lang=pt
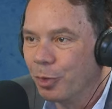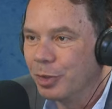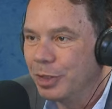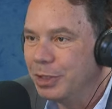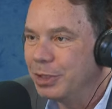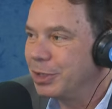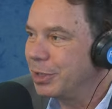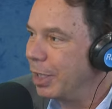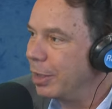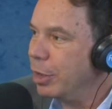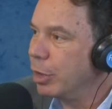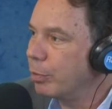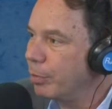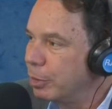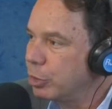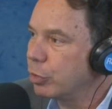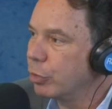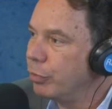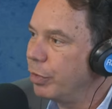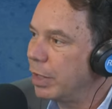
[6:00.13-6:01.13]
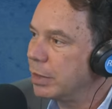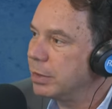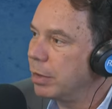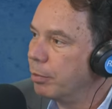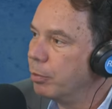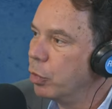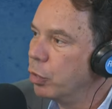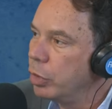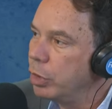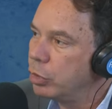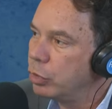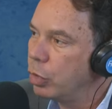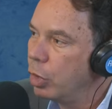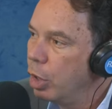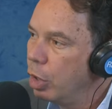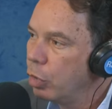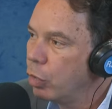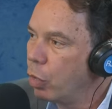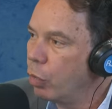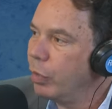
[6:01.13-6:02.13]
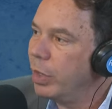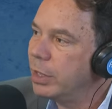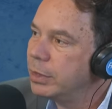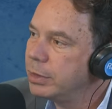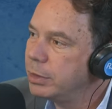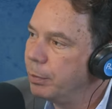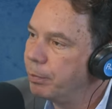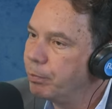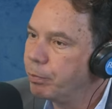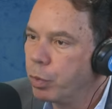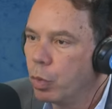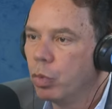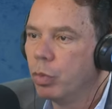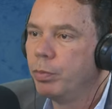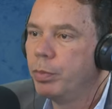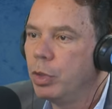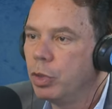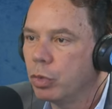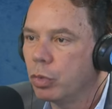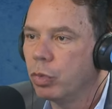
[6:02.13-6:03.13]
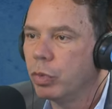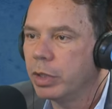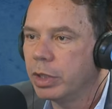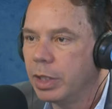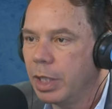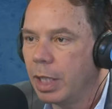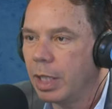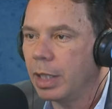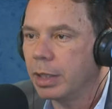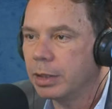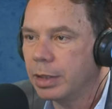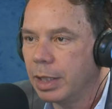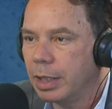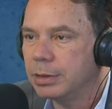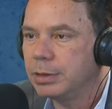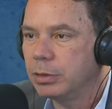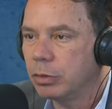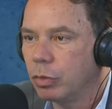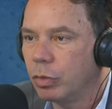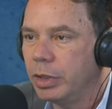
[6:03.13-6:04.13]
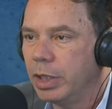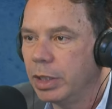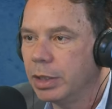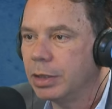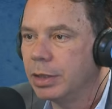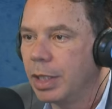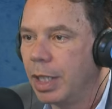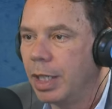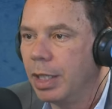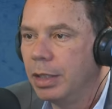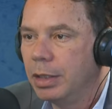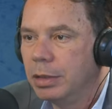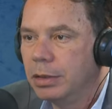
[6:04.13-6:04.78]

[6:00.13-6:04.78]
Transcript: o Rio de Janeiro, mas conversa muito com esse público que ela quer se conectar.